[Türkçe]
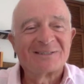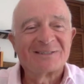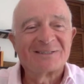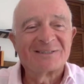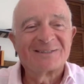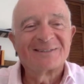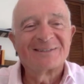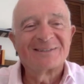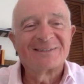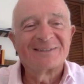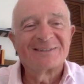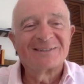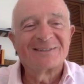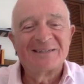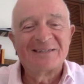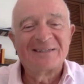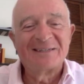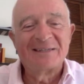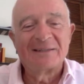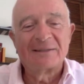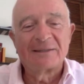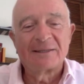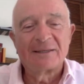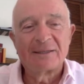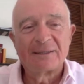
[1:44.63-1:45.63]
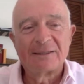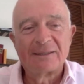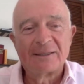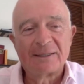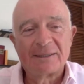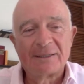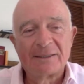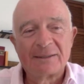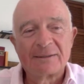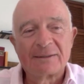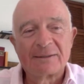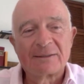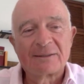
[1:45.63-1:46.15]
E,
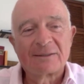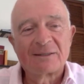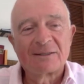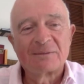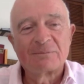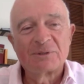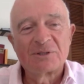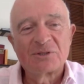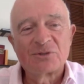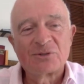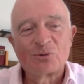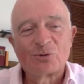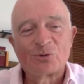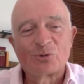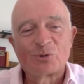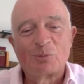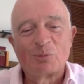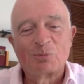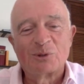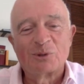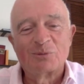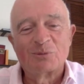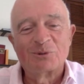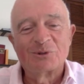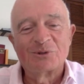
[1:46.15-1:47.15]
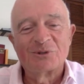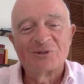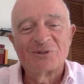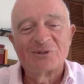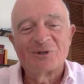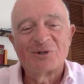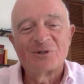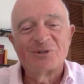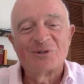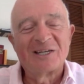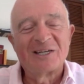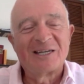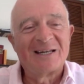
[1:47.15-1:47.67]
İngiltere'deki Kudüs Türk toplumunun
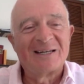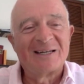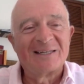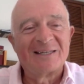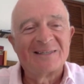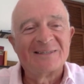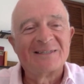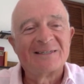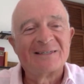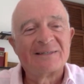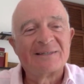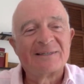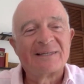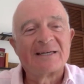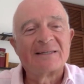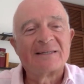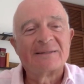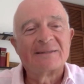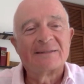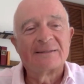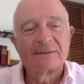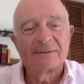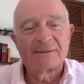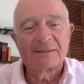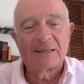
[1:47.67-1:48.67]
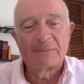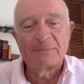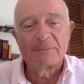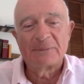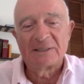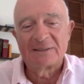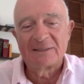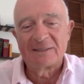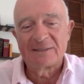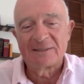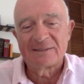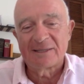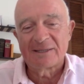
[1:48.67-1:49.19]
önde gelenlerinden de
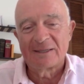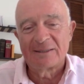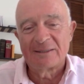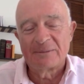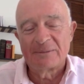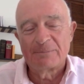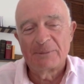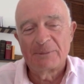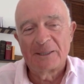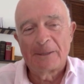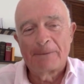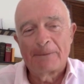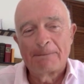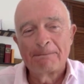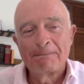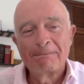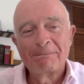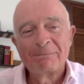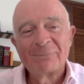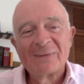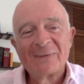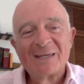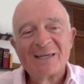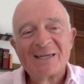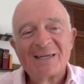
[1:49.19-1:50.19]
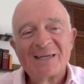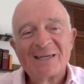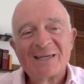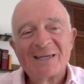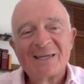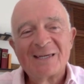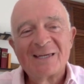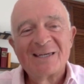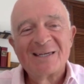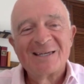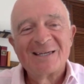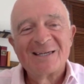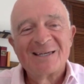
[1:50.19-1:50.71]
rahmetli Salih Bey.
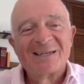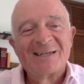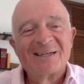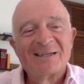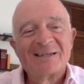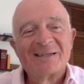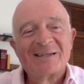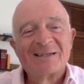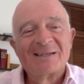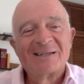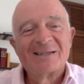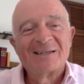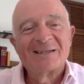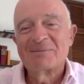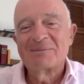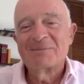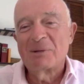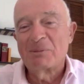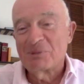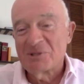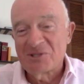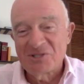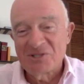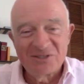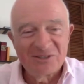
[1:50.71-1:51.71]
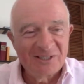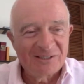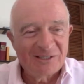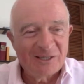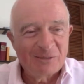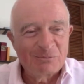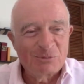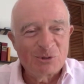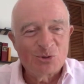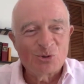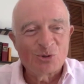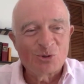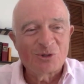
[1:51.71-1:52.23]
E, babasını da
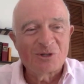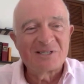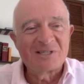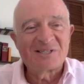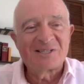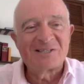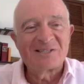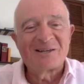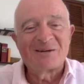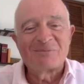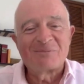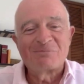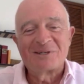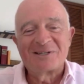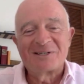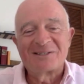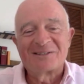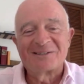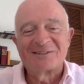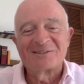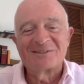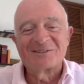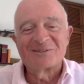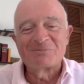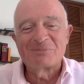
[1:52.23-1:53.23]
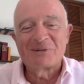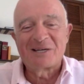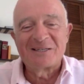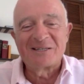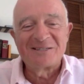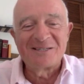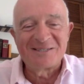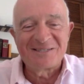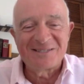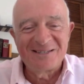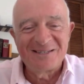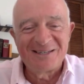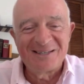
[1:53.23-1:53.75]
tabii çok eskiden beri tanırım.
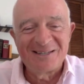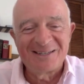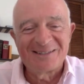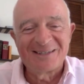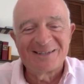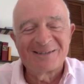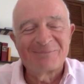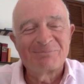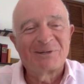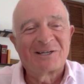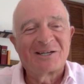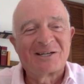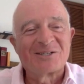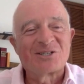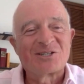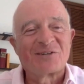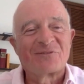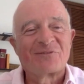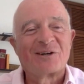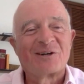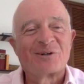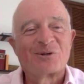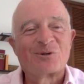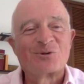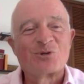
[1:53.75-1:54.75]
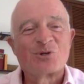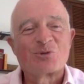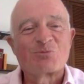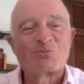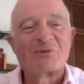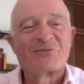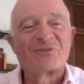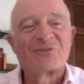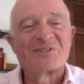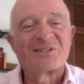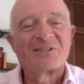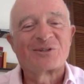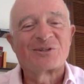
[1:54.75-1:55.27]
Kendisiyle de birkaç defa görüşme
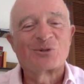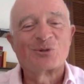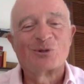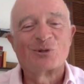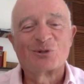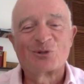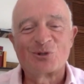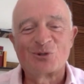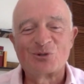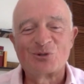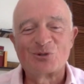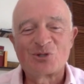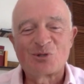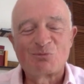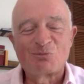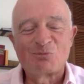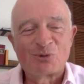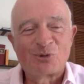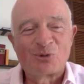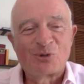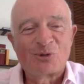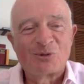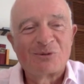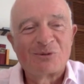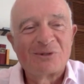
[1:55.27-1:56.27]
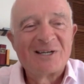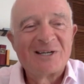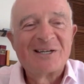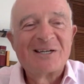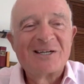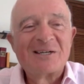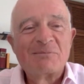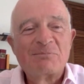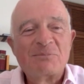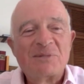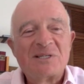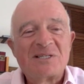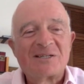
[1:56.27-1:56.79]
fırsatı oldu. Onun için bugün
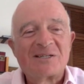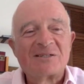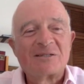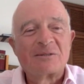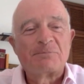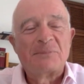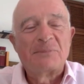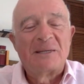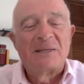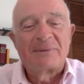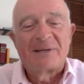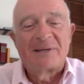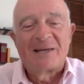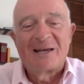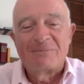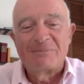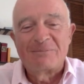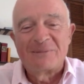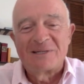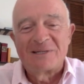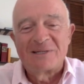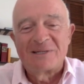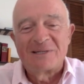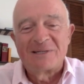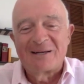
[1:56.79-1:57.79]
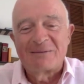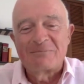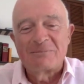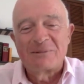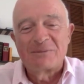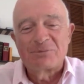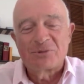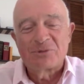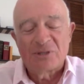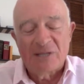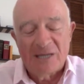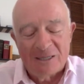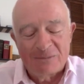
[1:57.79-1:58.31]
bizi kırıp yiyip gelmesi,
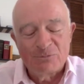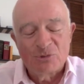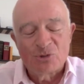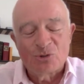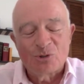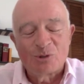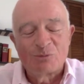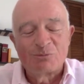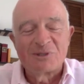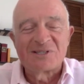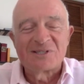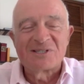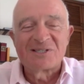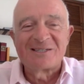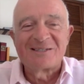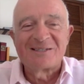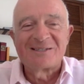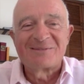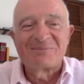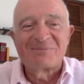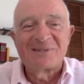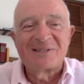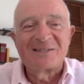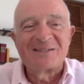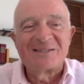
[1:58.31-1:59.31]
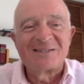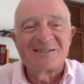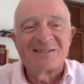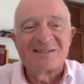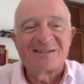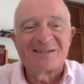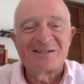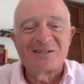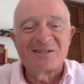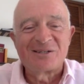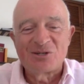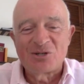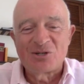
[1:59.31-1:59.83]
gelmemiş, gelmiş olması beni
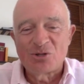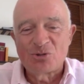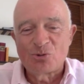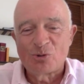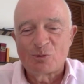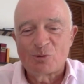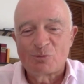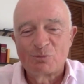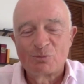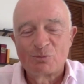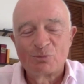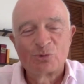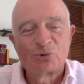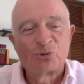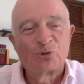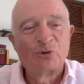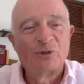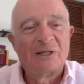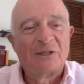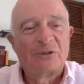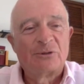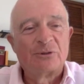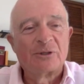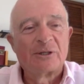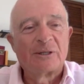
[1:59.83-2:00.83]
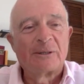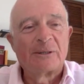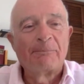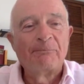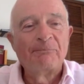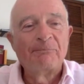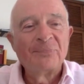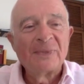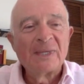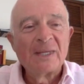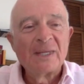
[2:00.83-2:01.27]
ayrıca çok mutlu ediyor.